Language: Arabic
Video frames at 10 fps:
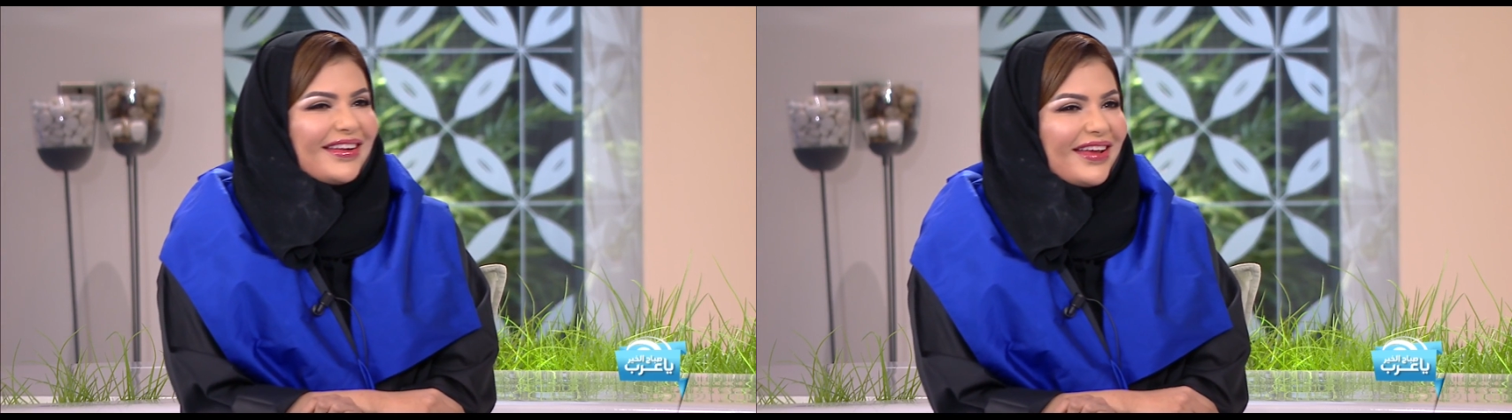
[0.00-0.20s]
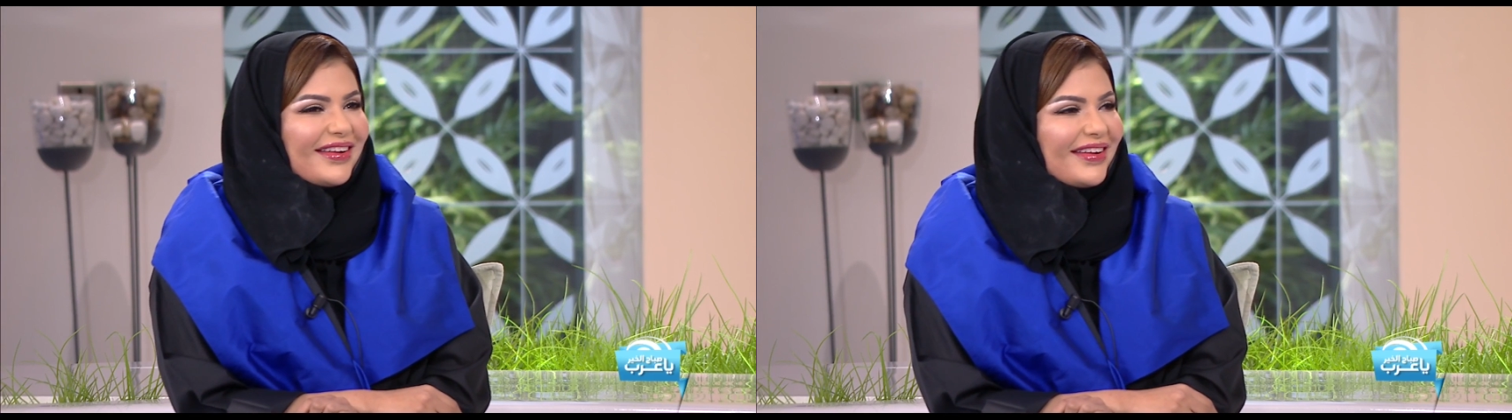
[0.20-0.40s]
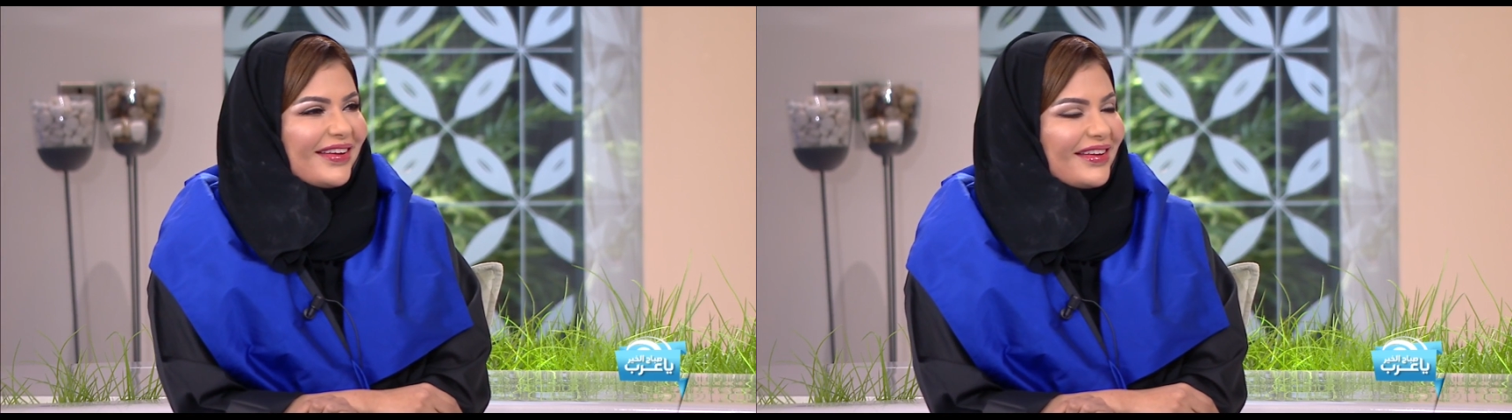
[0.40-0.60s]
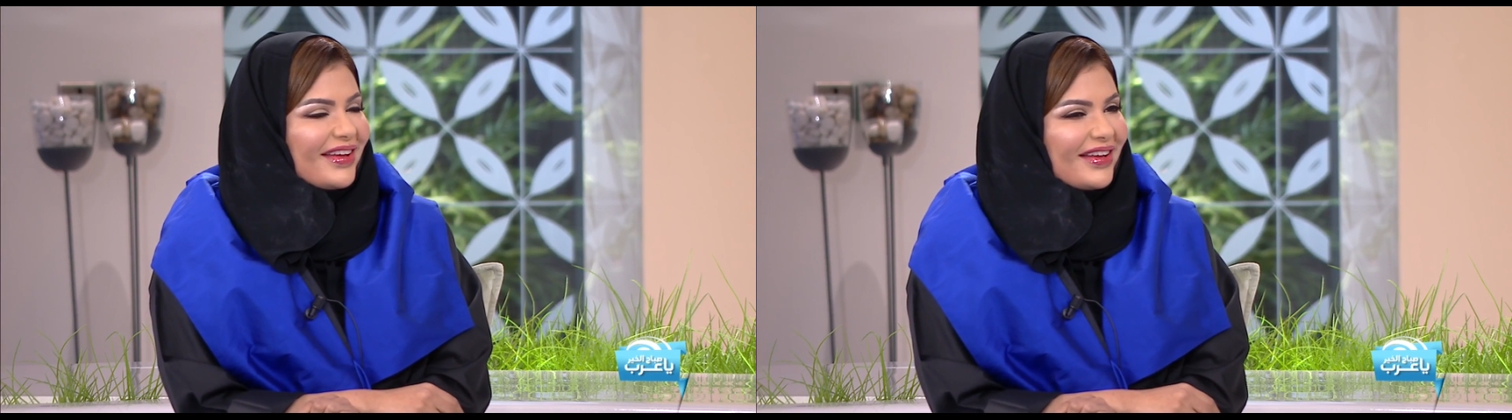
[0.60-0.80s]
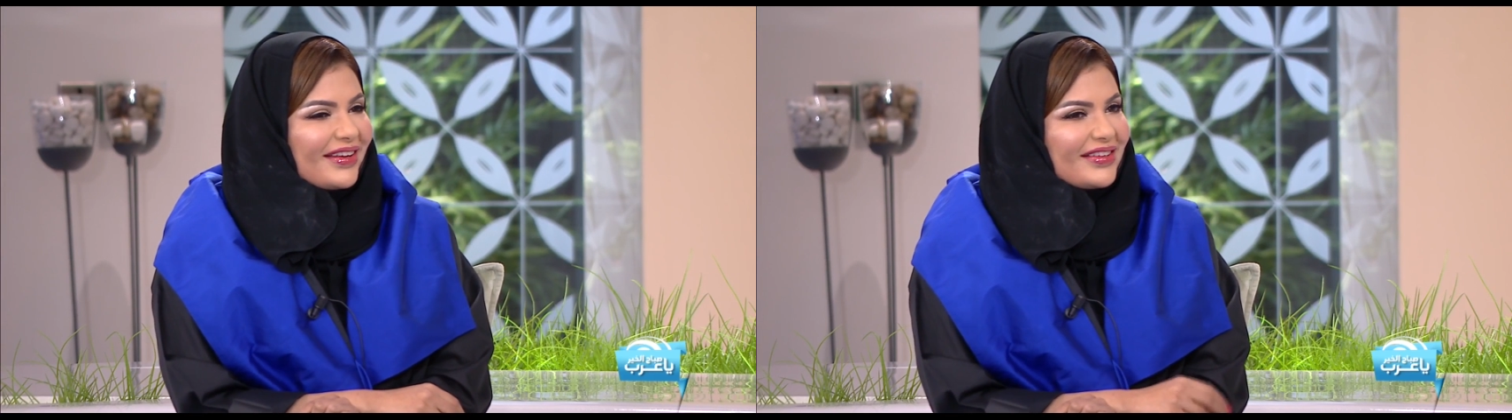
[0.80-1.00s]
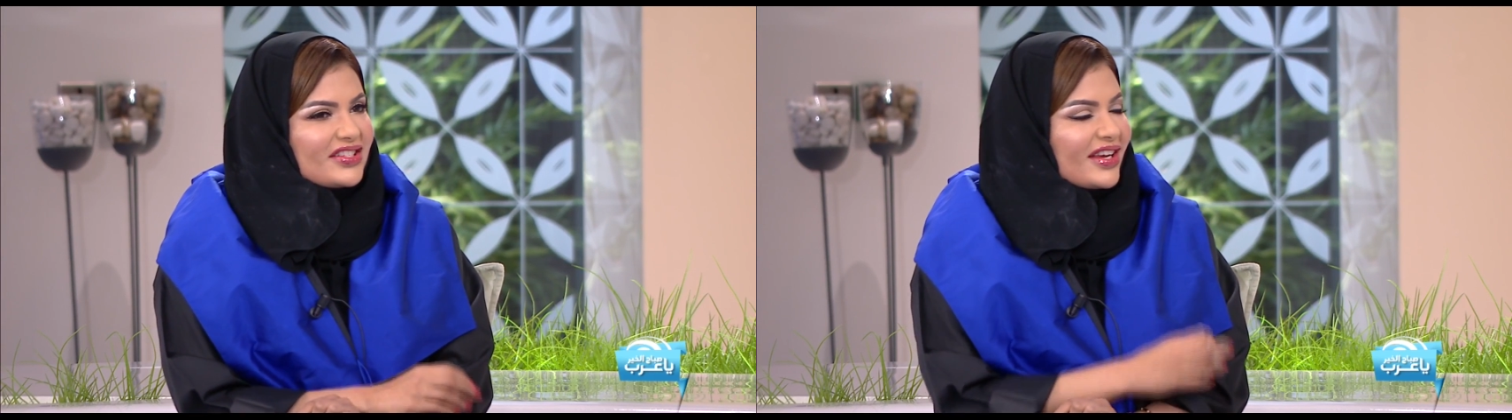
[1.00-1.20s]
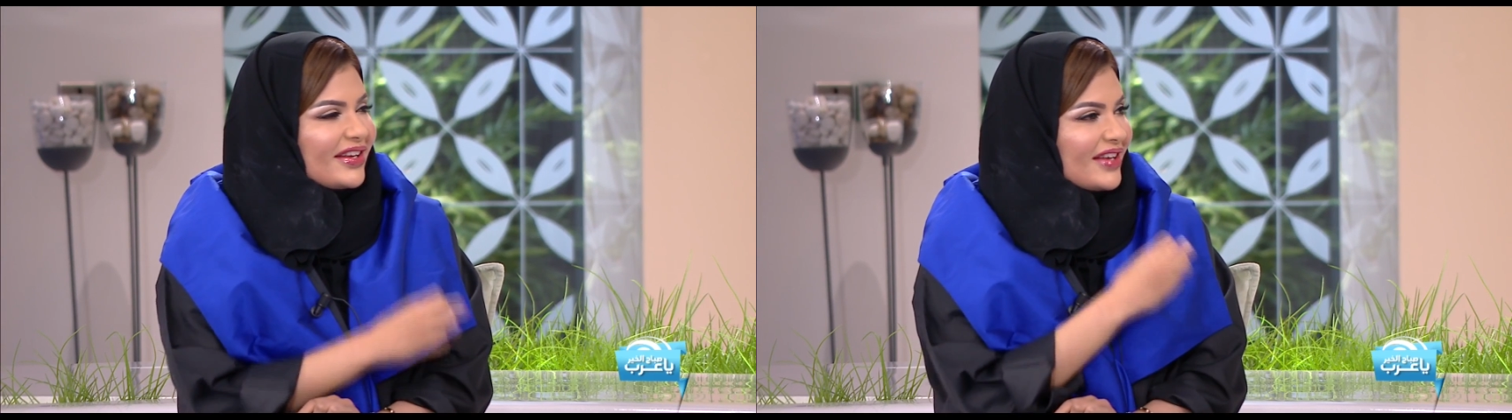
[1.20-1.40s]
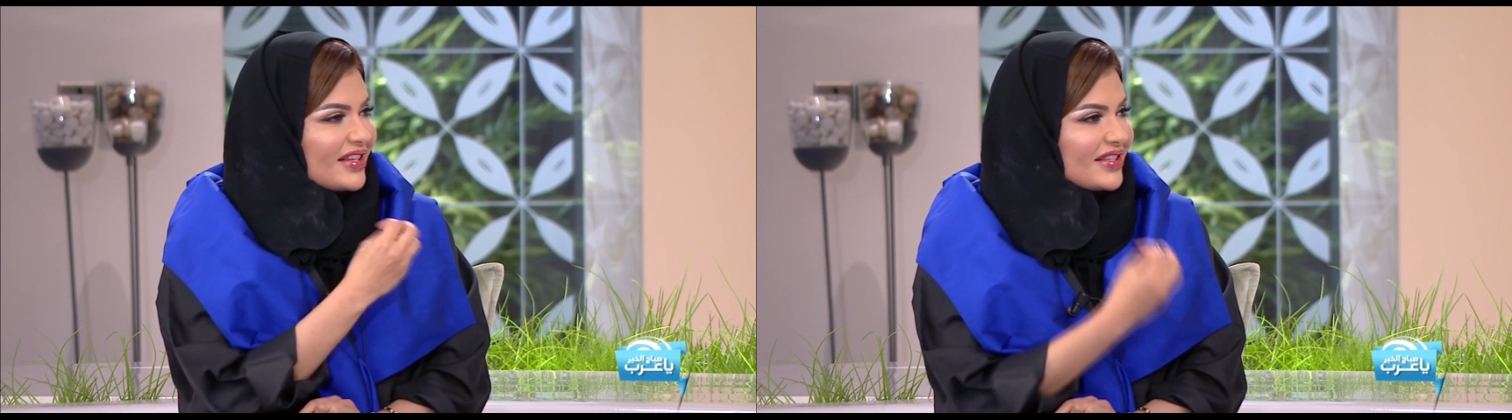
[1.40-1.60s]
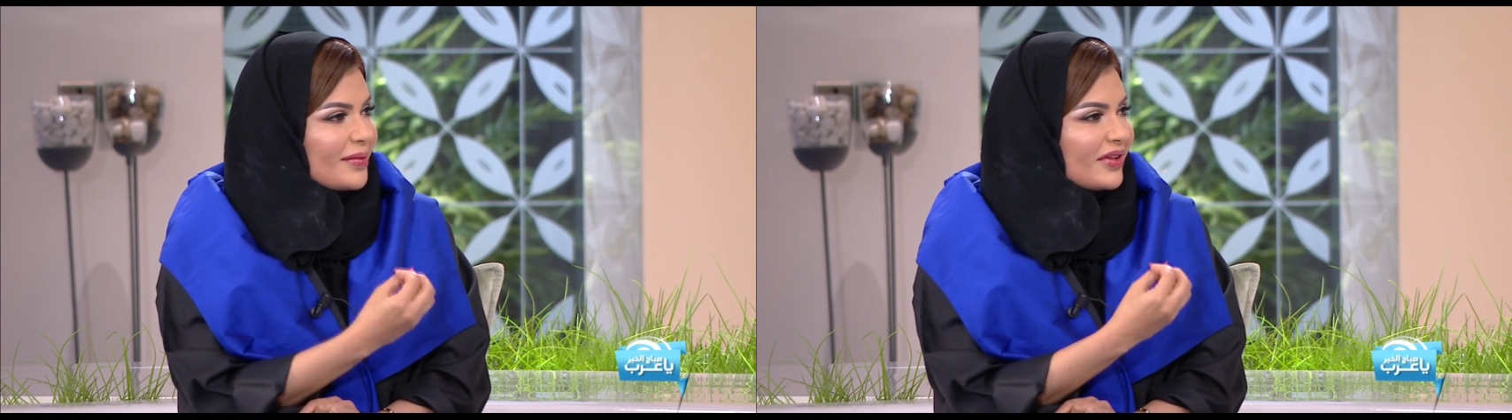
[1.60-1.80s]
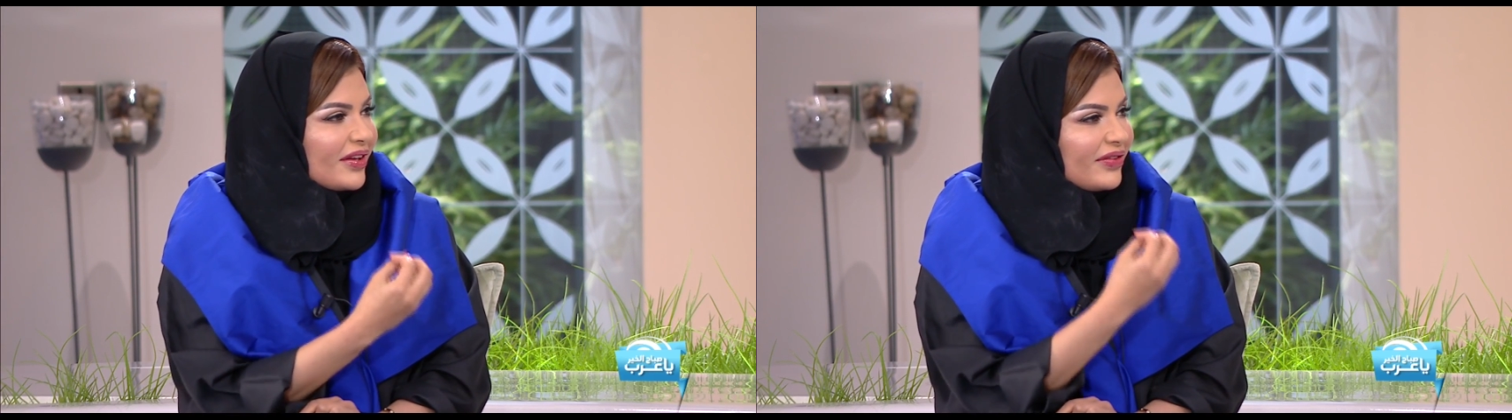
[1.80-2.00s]
لان الشيء اللي
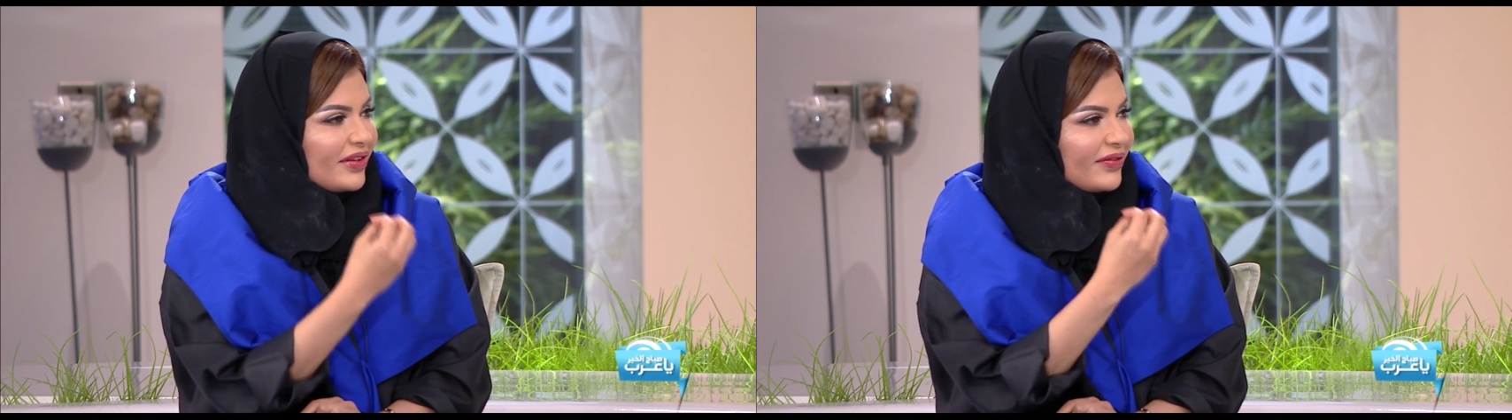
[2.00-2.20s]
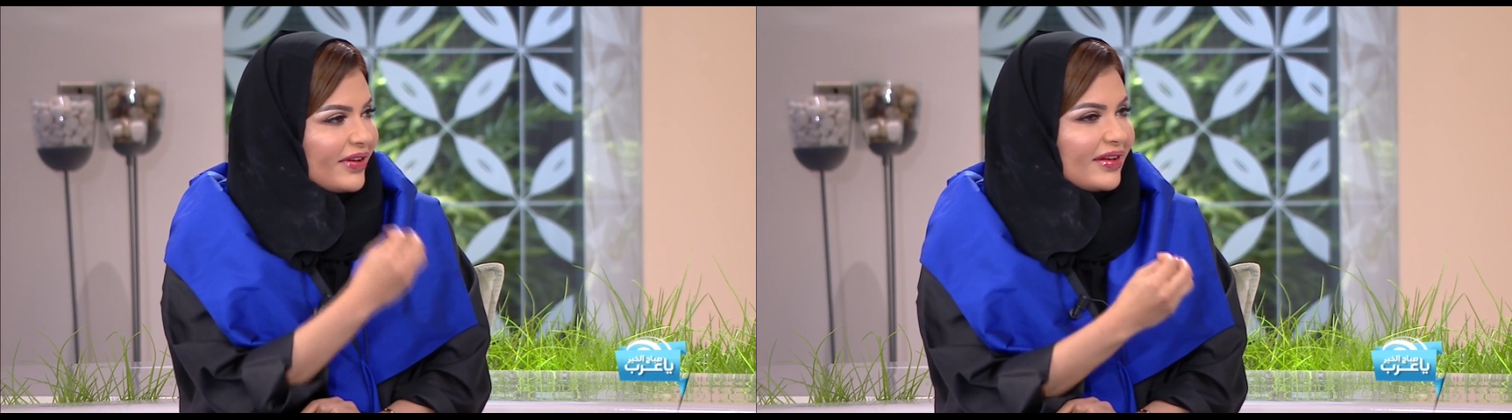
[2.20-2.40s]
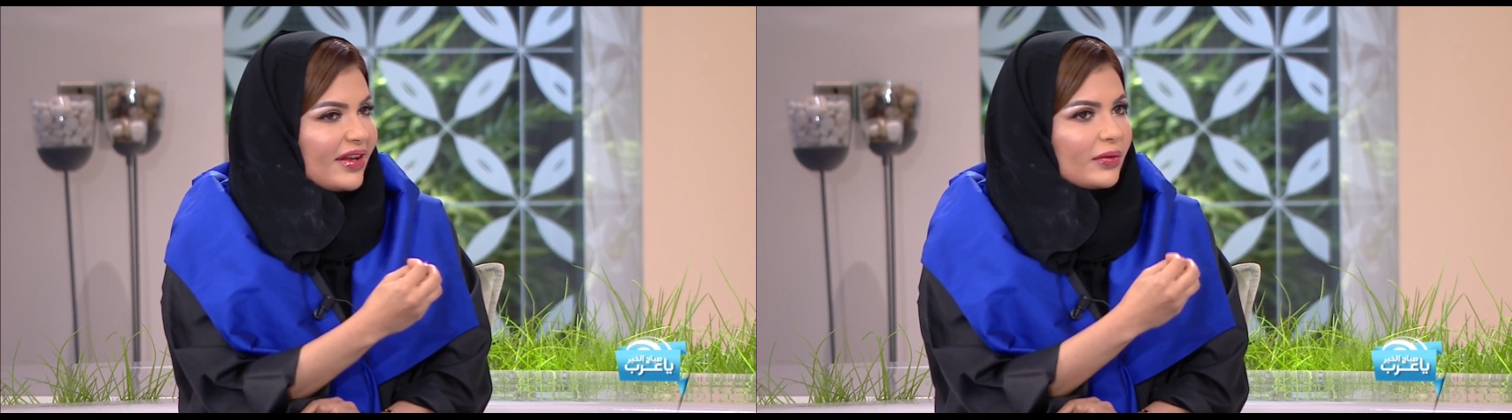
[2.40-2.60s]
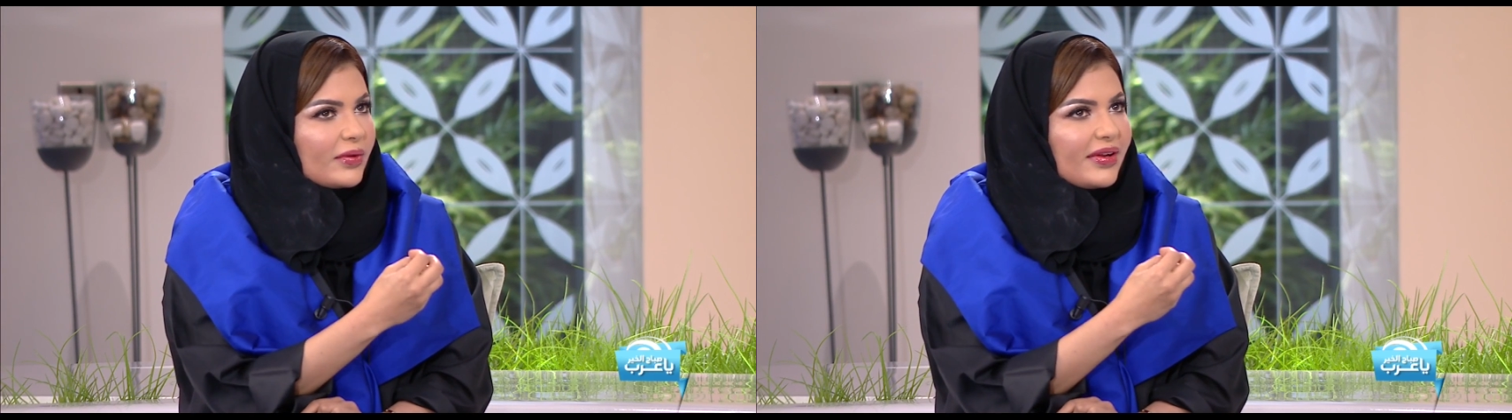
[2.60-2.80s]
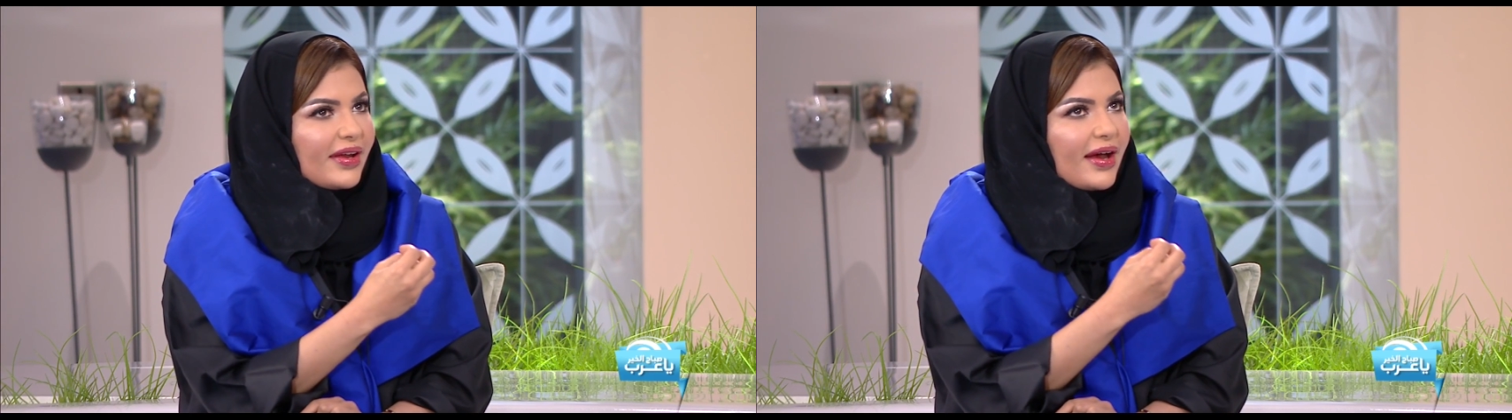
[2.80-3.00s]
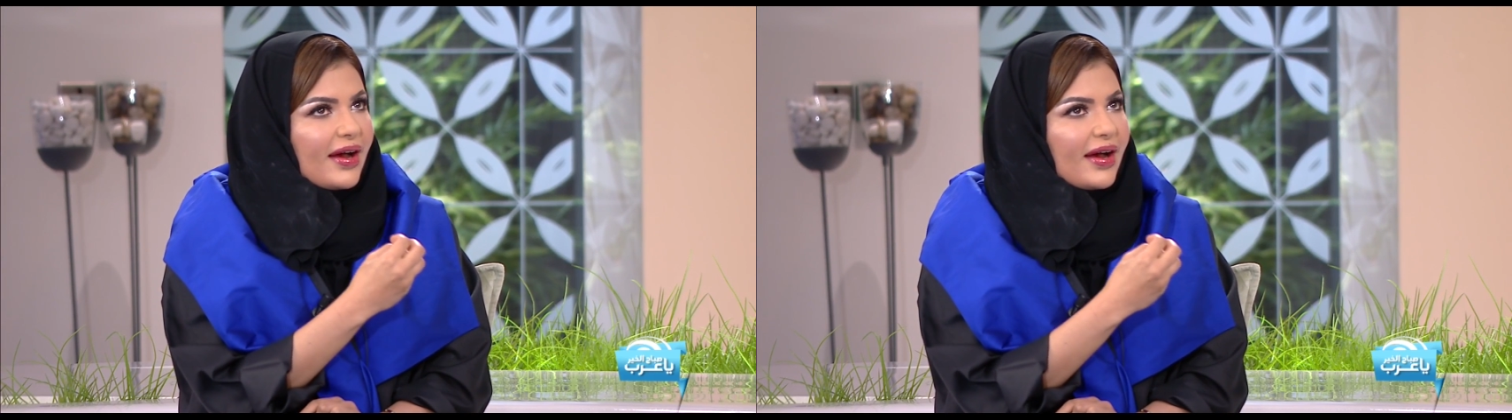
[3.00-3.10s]
استمتع فيه فعلا واللي